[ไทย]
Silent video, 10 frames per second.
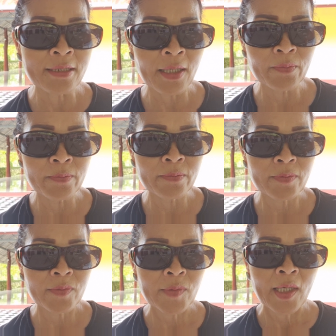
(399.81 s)

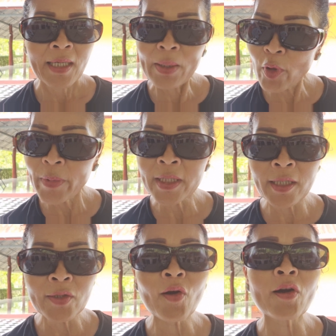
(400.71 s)
ซ้ำก็บ่เป็นเตอ
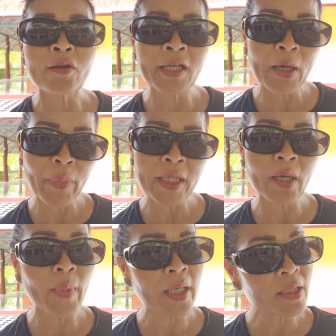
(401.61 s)
ร์เนาะค่ะเนาะนั่งไปหน้า
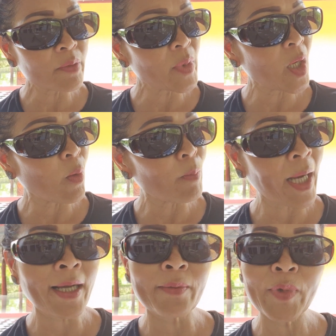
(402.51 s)
มางเธอมีลมมา
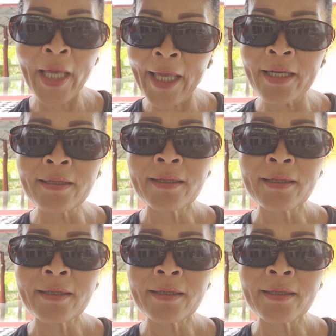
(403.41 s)
ก็มีแห้ง